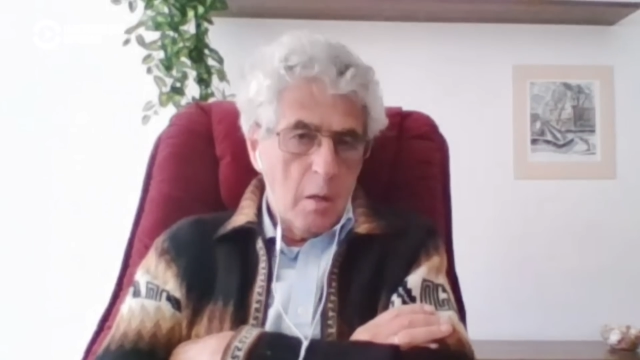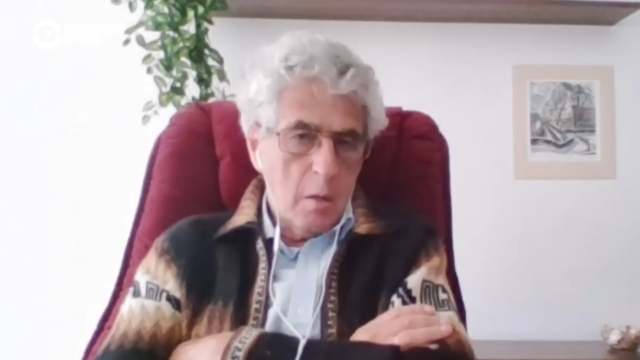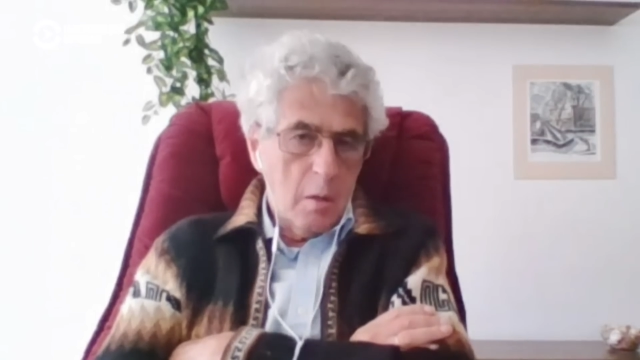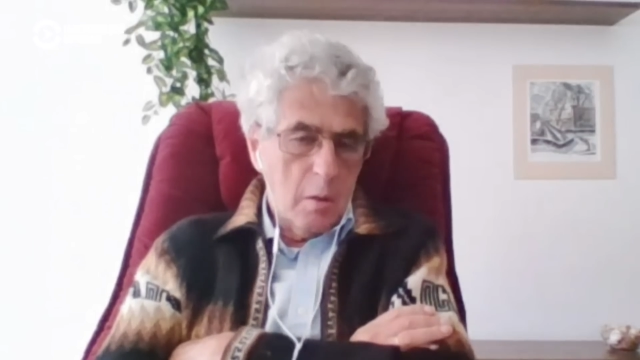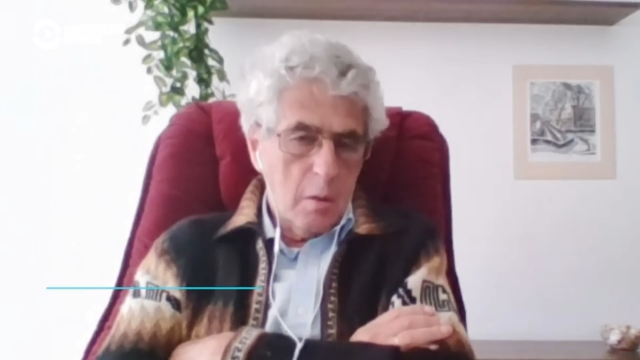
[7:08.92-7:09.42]
э,
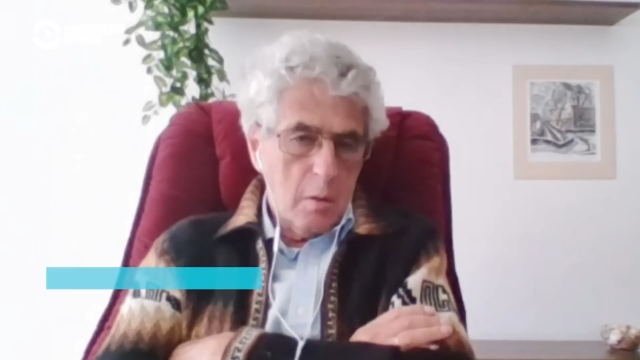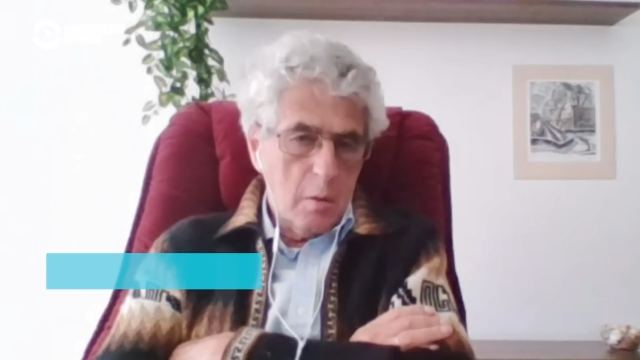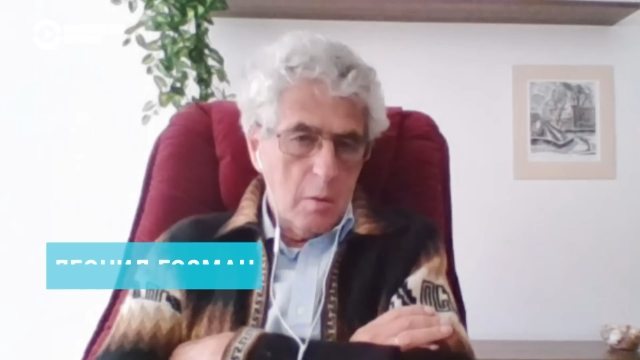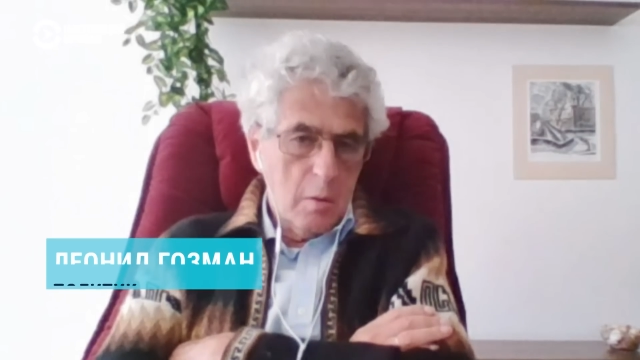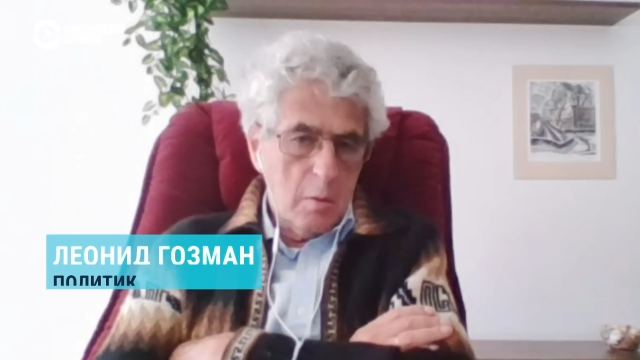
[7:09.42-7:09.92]

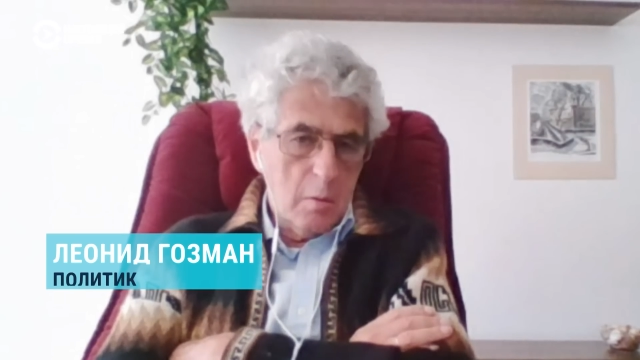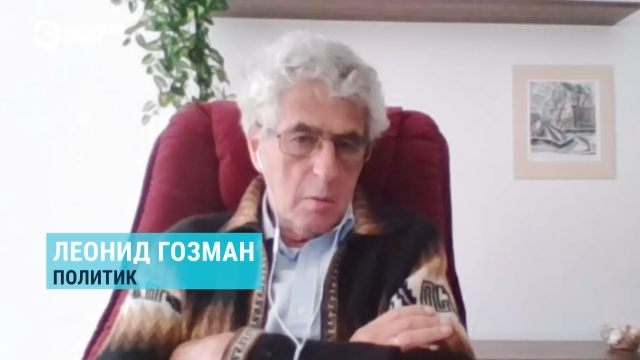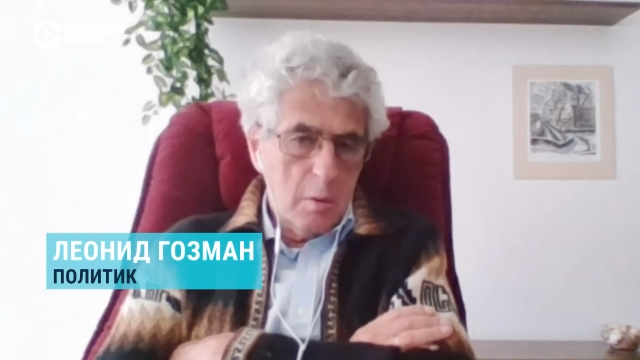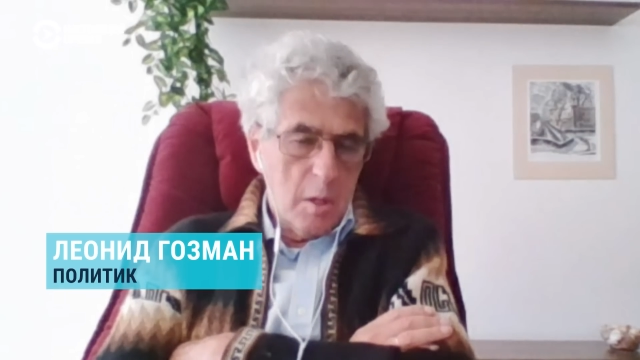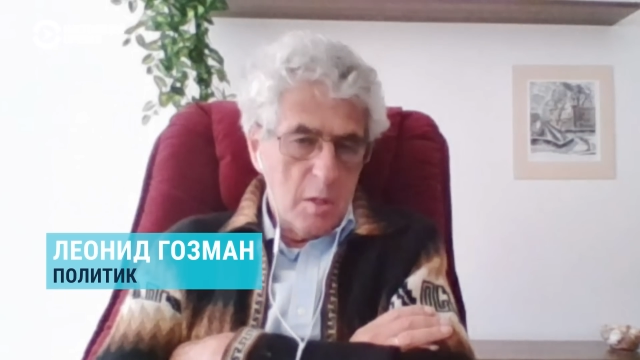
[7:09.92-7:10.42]

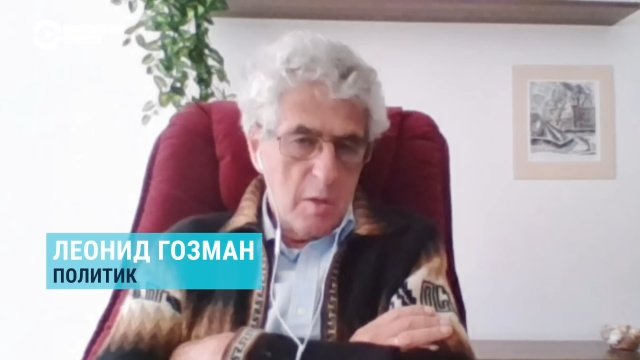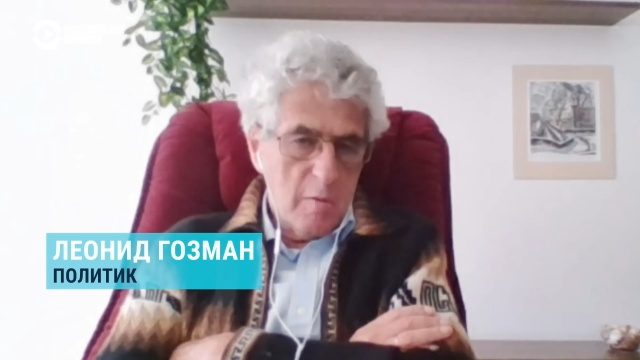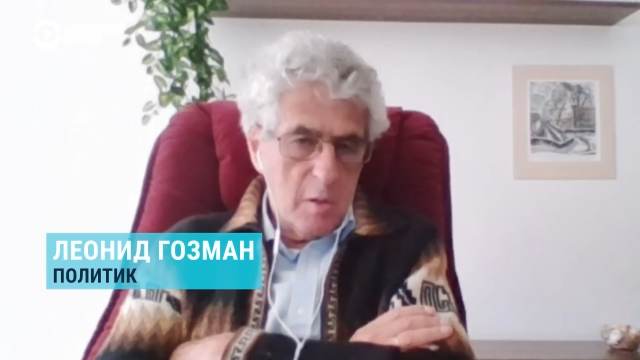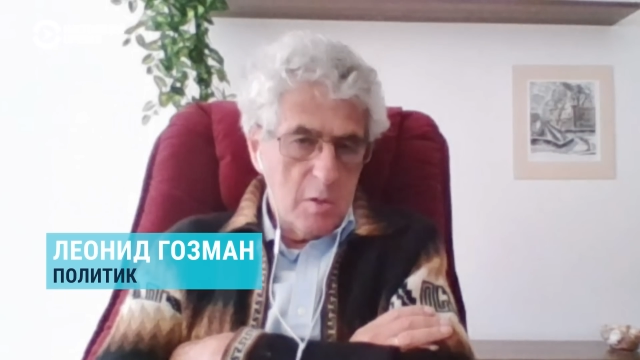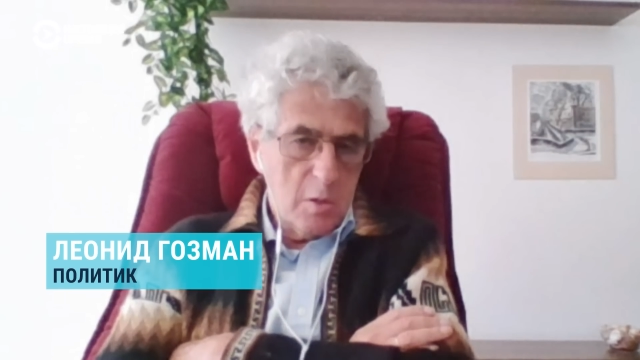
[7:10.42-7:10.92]

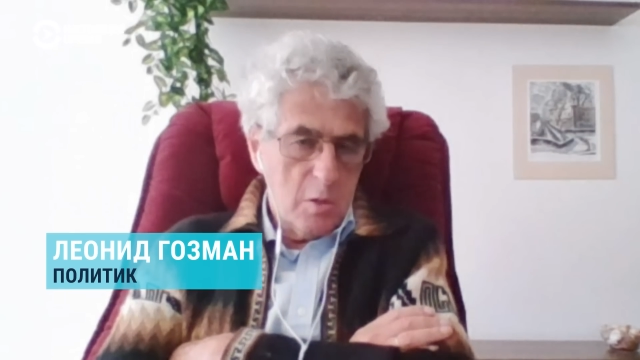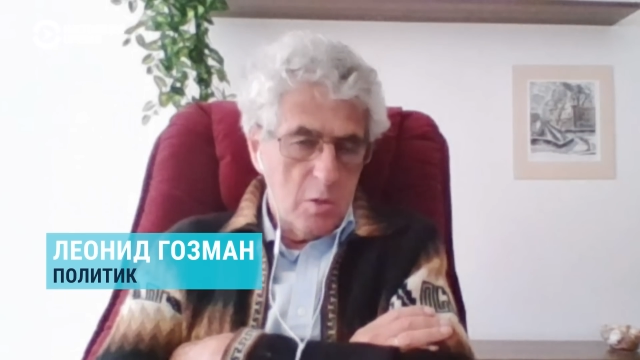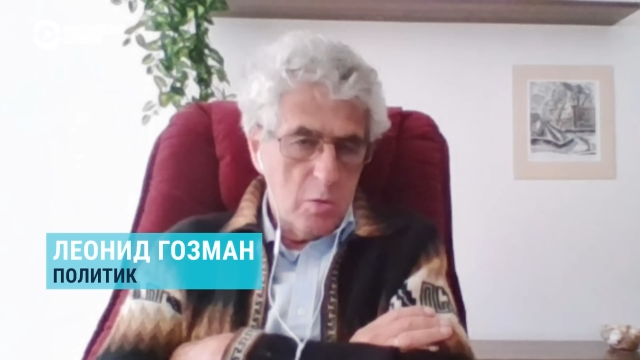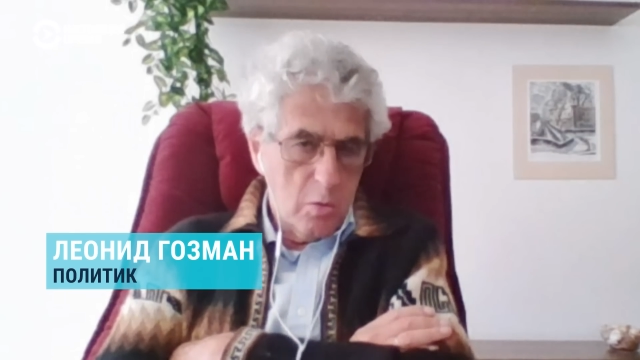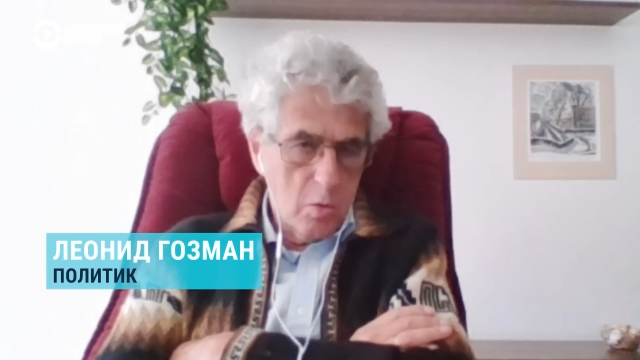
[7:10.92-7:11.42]

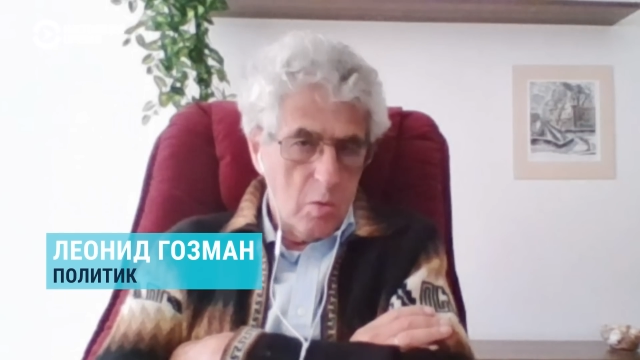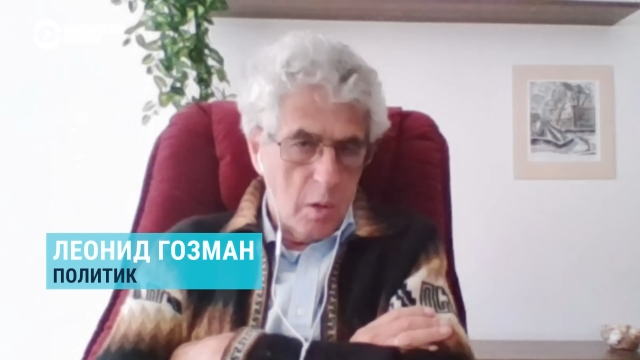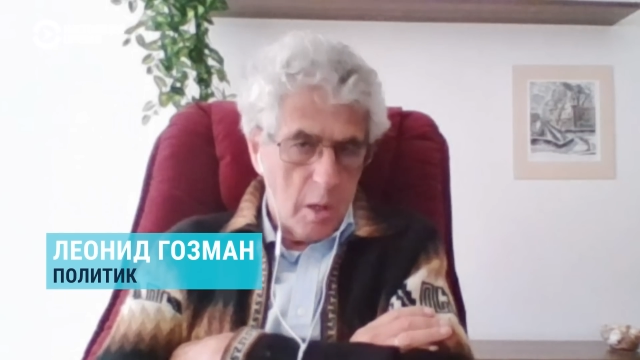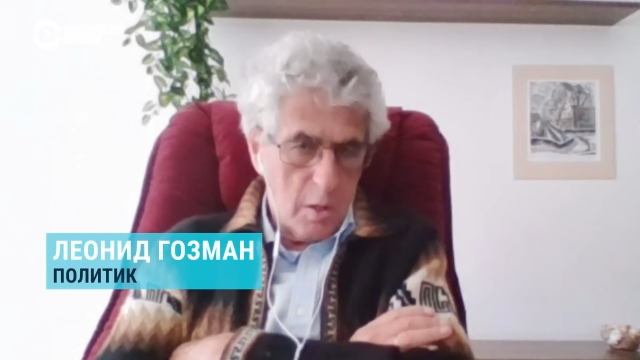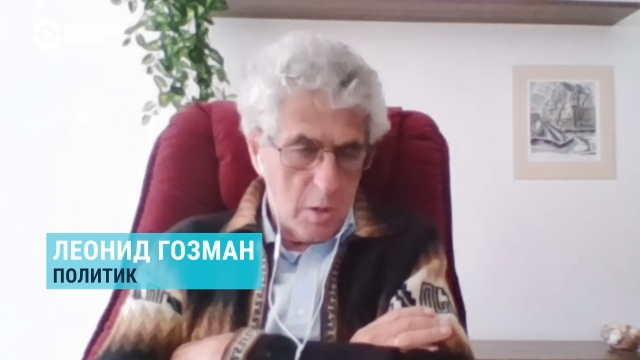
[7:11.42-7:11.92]
реализовался еще до